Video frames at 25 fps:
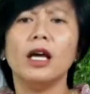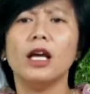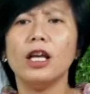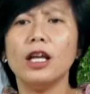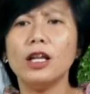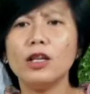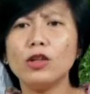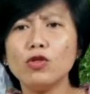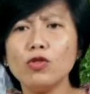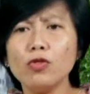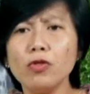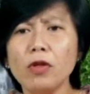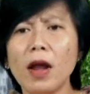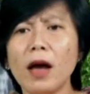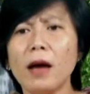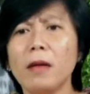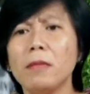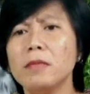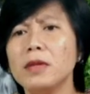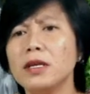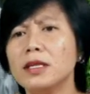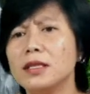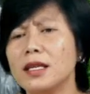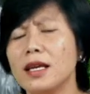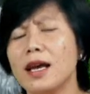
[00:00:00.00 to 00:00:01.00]
Itulah
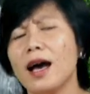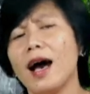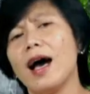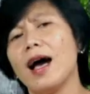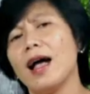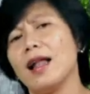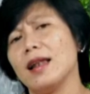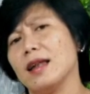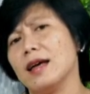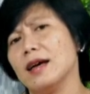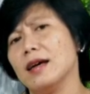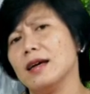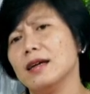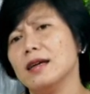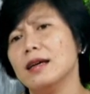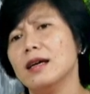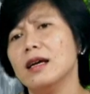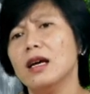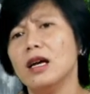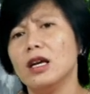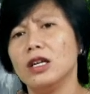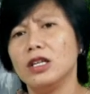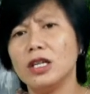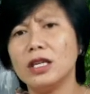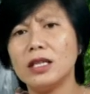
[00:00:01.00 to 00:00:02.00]
misi Allah
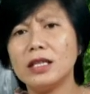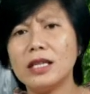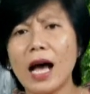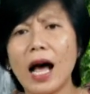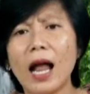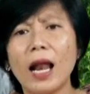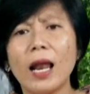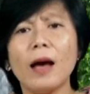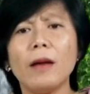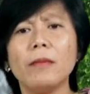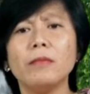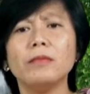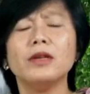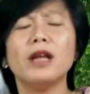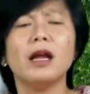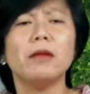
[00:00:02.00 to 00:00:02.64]
di dalam